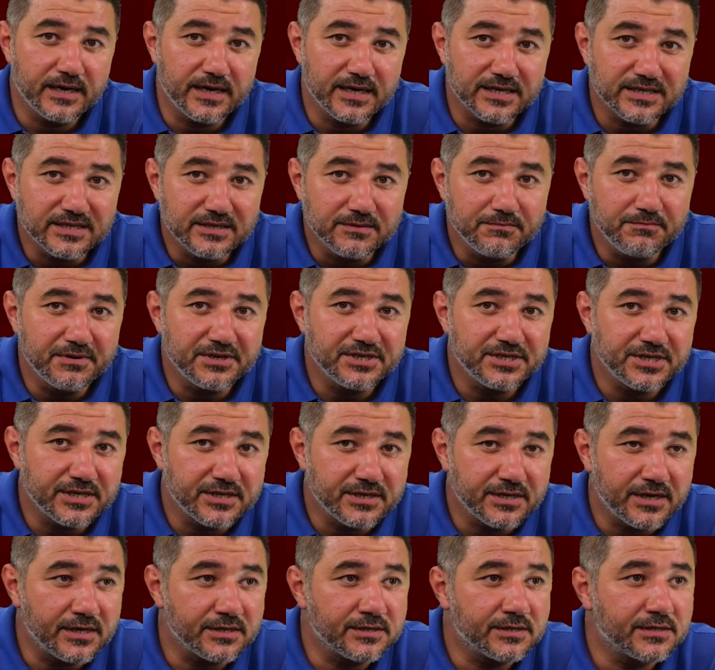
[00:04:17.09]

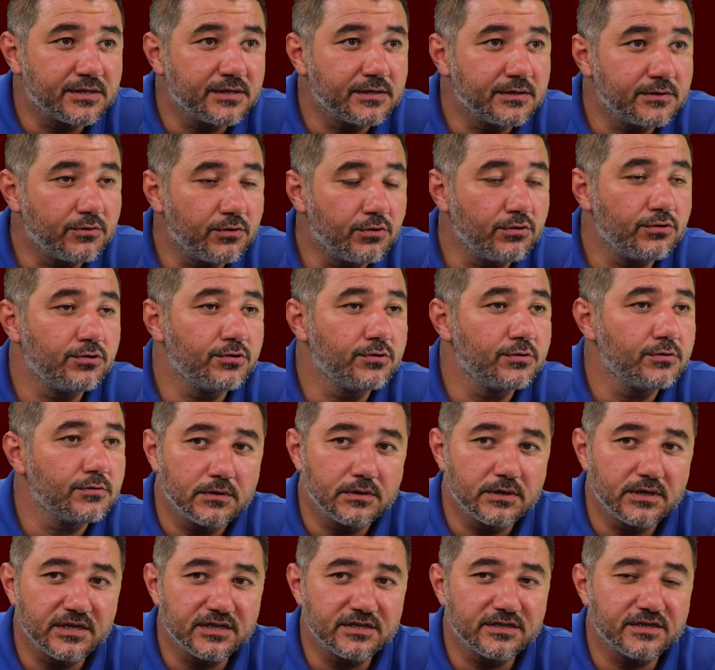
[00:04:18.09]
Kasımpaşa'nın attığı golü
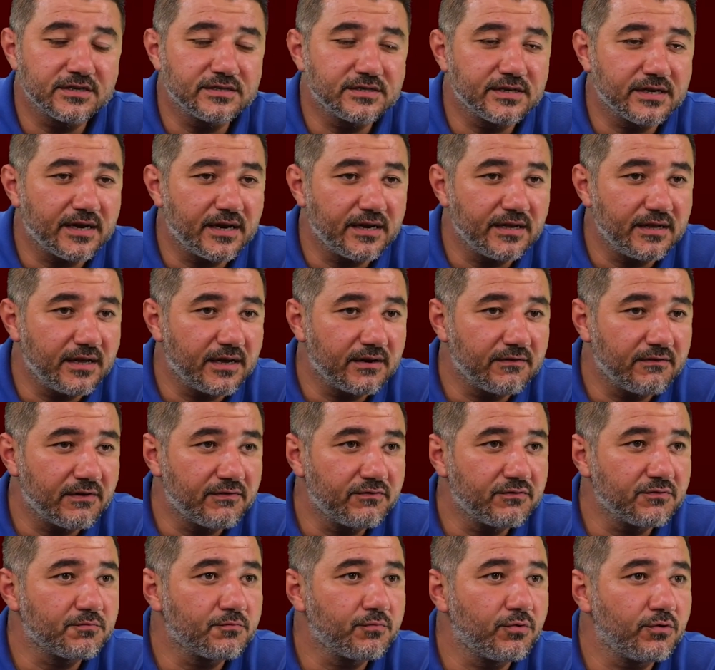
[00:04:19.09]
Galatasaraylılar ve
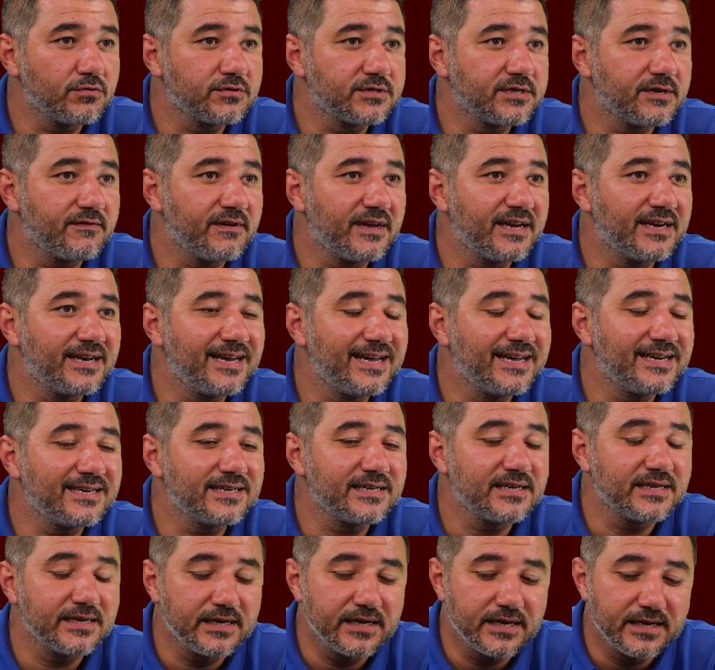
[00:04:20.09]
futbol severler
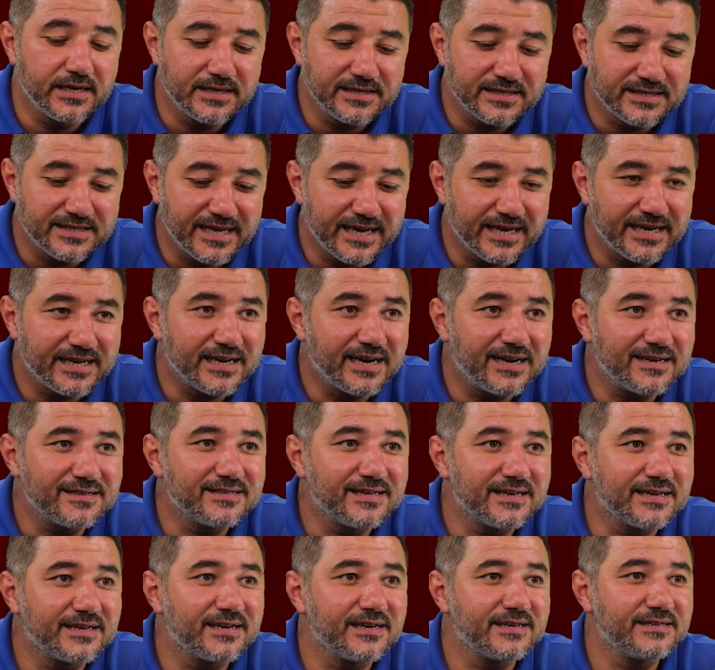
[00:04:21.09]
tekrar
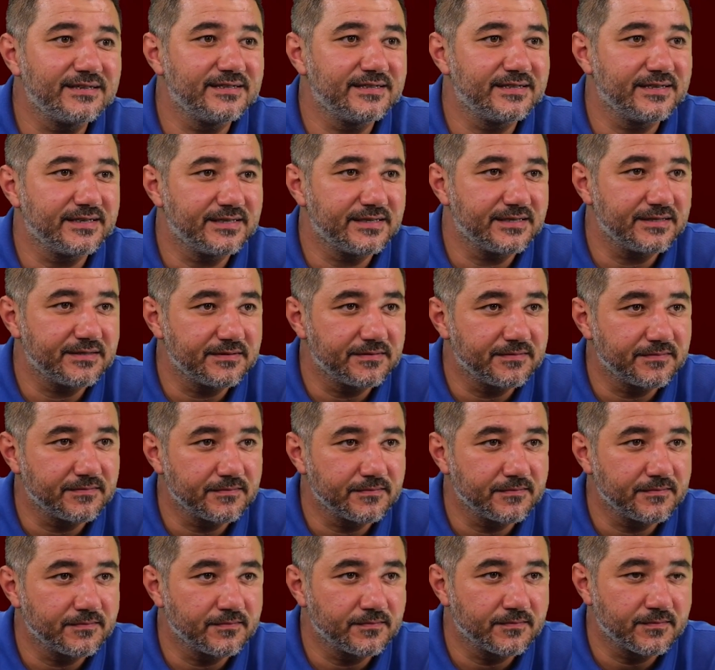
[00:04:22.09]
tekrar izlesin.
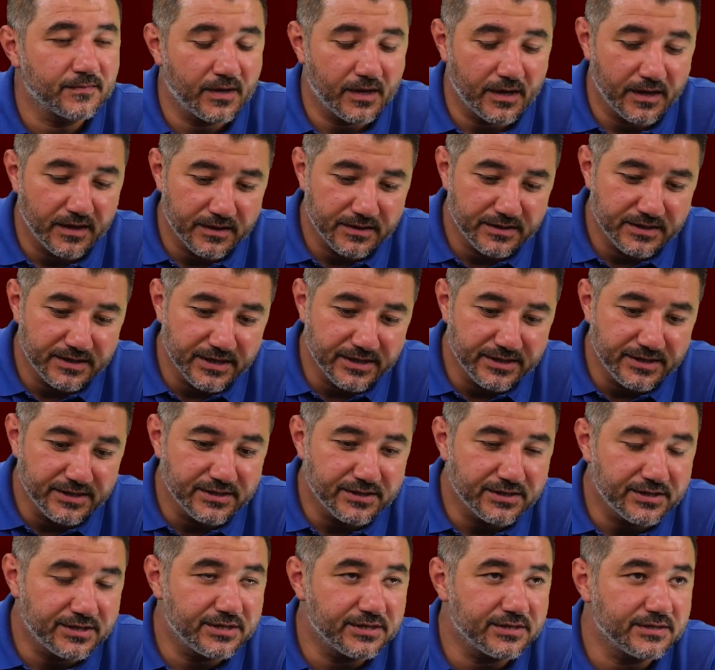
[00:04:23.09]

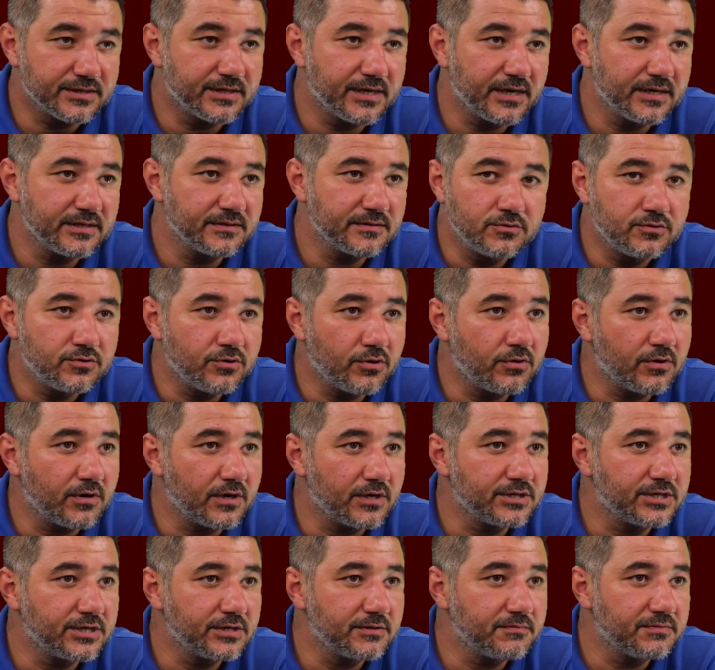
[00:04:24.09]
Yayın dışından çok
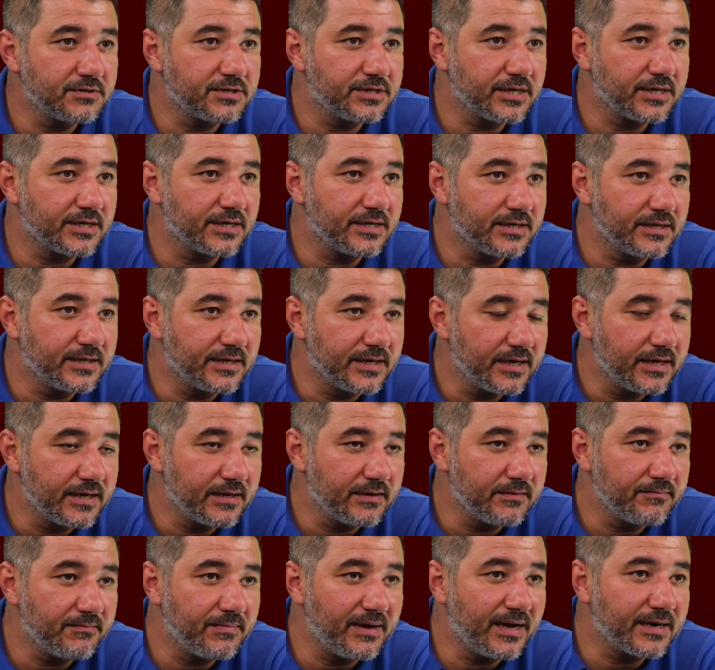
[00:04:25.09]
açık bir şekilde
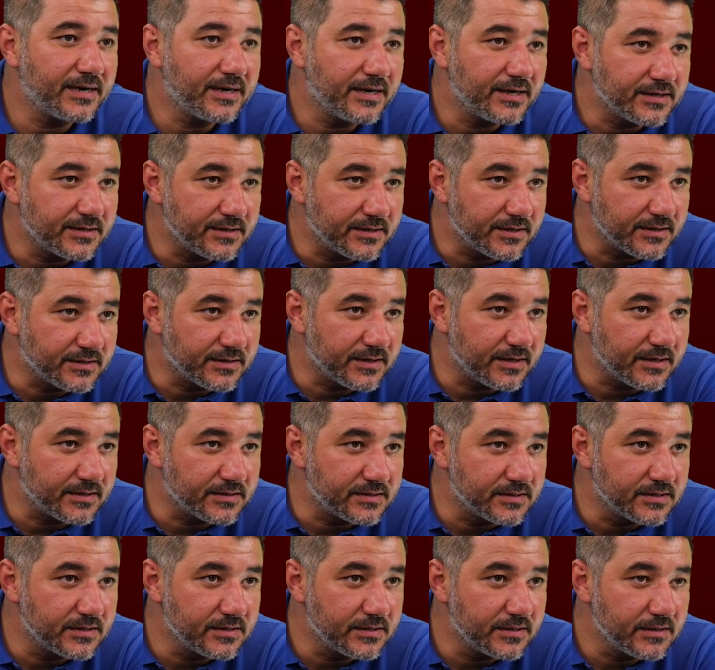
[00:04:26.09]
Berkan'ın
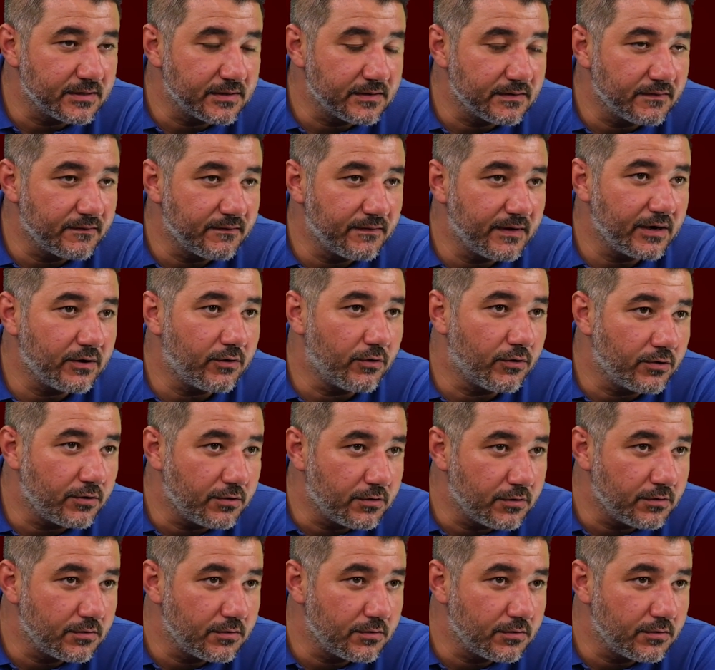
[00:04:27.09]
hatası ve gol.